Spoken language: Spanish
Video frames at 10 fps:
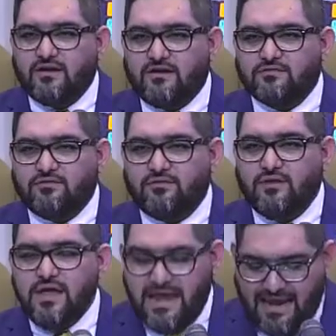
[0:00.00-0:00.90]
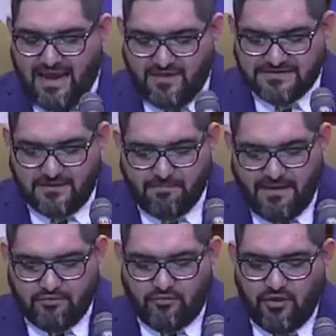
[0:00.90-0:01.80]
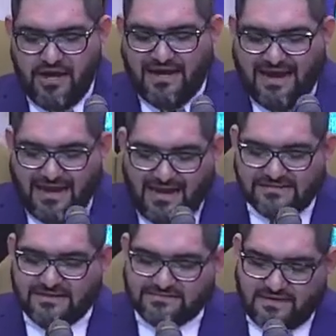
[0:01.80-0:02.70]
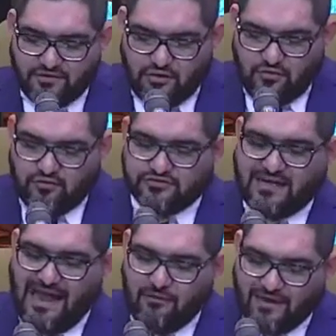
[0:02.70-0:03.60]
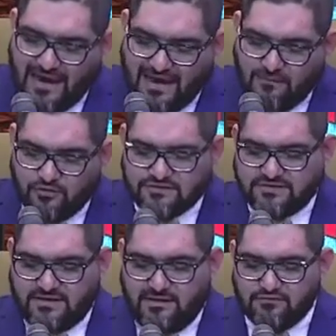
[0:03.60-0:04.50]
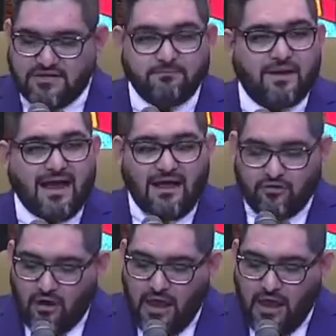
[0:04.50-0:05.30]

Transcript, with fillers: Cristo. ¿Y qué dice Pablo? Gracias a Dios que aunque éramos esclavos del pecado,